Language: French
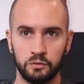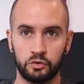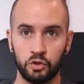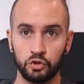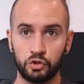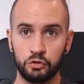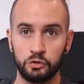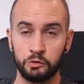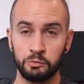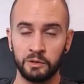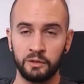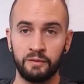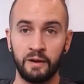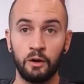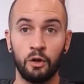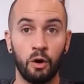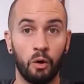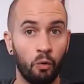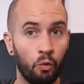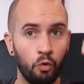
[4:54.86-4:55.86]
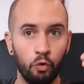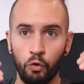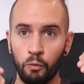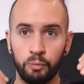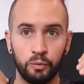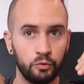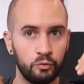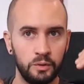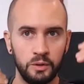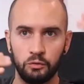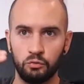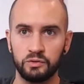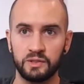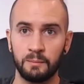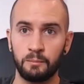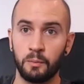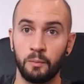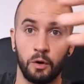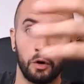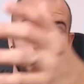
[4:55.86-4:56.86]
Sans jugement de valeur, on reproduit tout
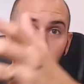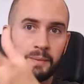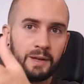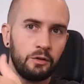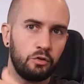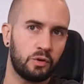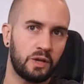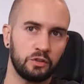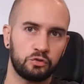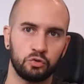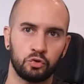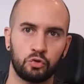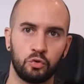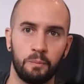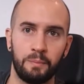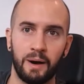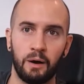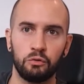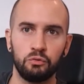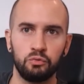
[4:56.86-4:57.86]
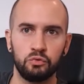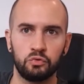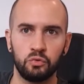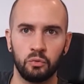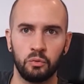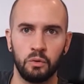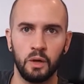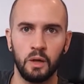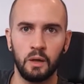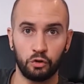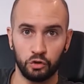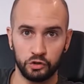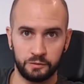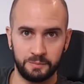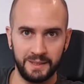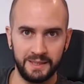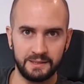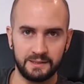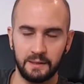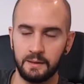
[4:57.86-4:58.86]
simplement comme l'éducation que nos parents nous ont
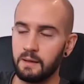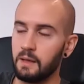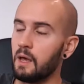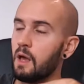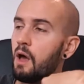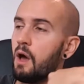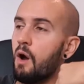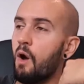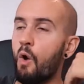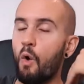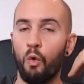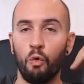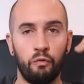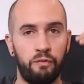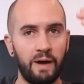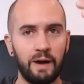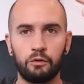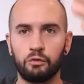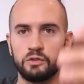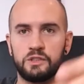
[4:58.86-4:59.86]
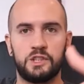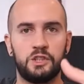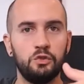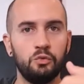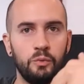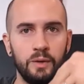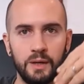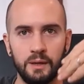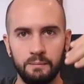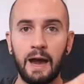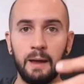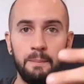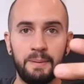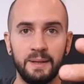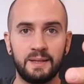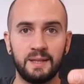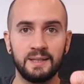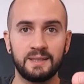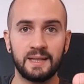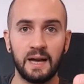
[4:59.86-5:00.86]
transmise on va continuer à
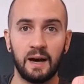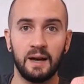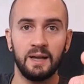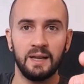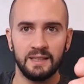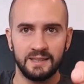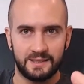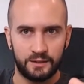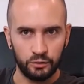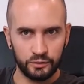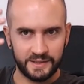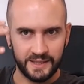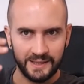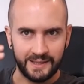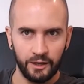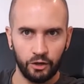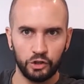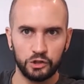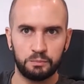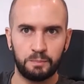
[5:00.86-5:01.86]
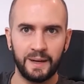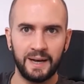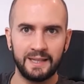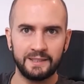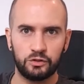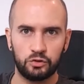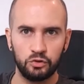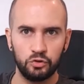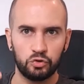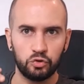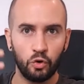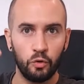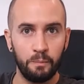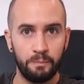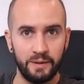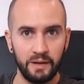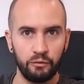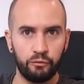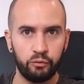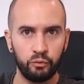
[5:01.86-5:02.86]
répéter ça. Si on s'interroge pas là-dessus, sur le
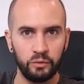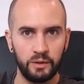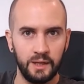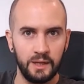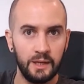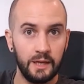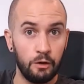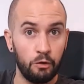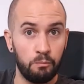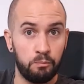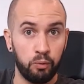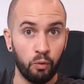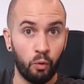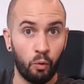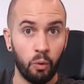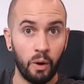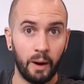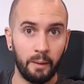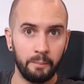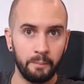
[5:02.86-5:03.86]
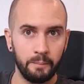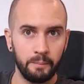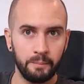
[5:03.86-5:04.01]
bien fondé et le pourquoi.